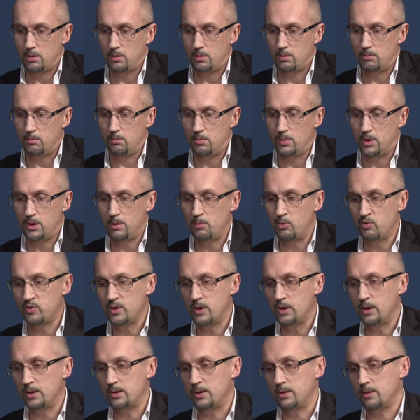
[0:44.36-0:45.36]
на мой
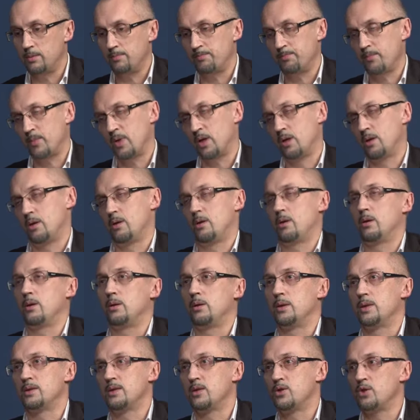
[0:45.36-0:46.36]
взгляд,
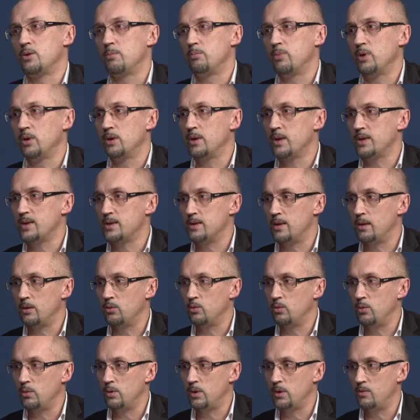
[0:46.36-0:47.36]
достаточно
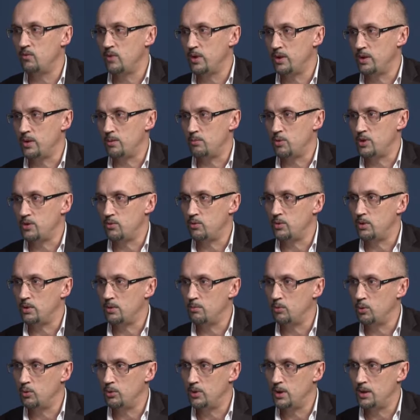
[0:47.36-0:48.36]
парадоксальное явление мы сегодня
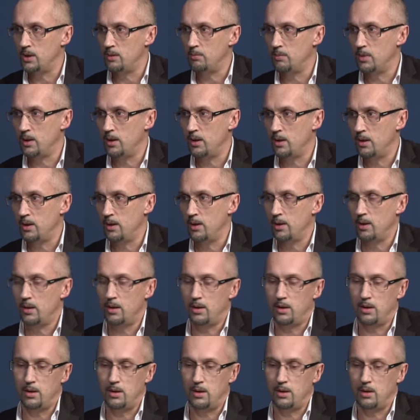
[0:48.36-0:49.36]
наблюдаем
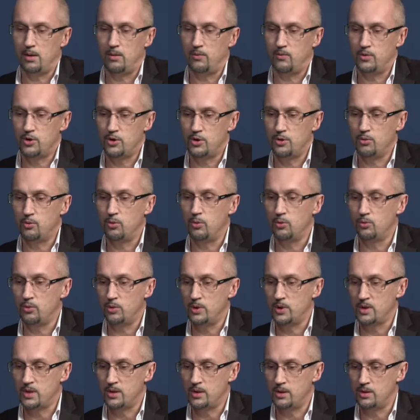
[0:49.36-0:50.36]
э, в нашей
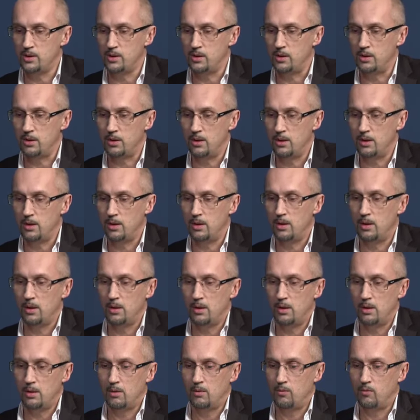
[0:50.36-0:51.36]
культурной среде.
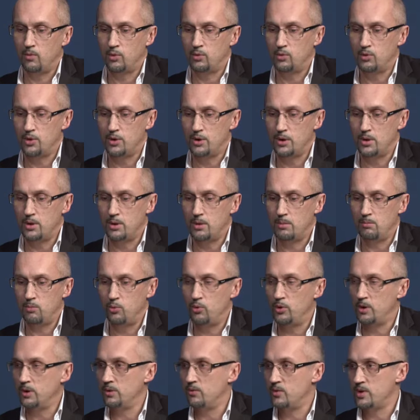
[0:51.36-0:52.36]
Вот уже
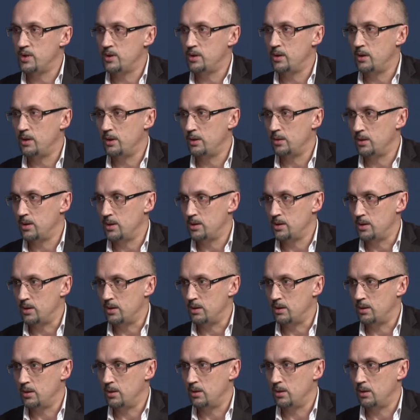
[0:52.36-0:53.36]
более 20 лет
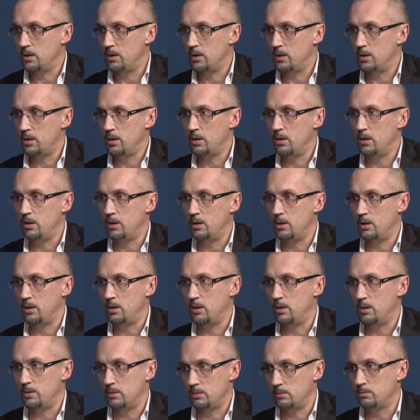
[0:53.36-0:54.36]
назад, как
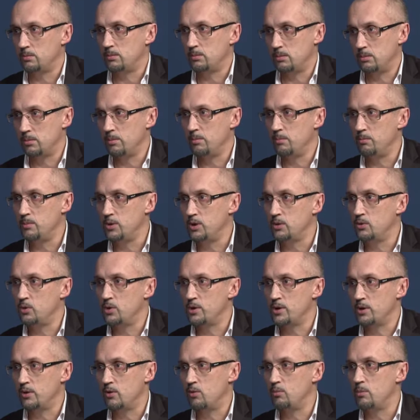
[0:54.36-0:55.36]
э, минуло
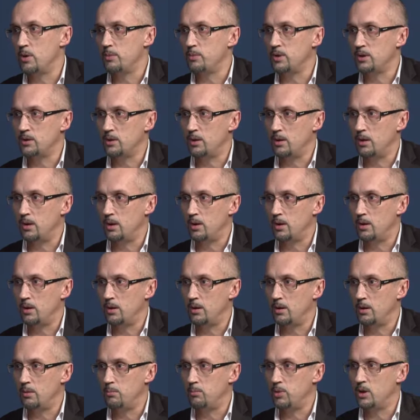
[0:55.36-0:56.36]
с того момента,
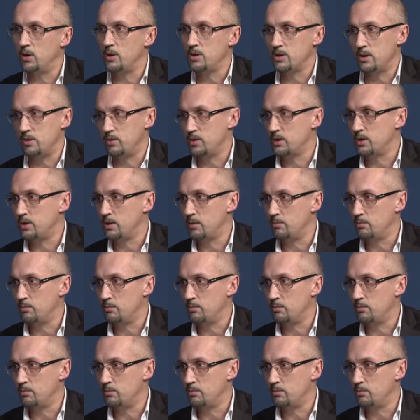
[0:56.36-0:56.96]
как пала Советская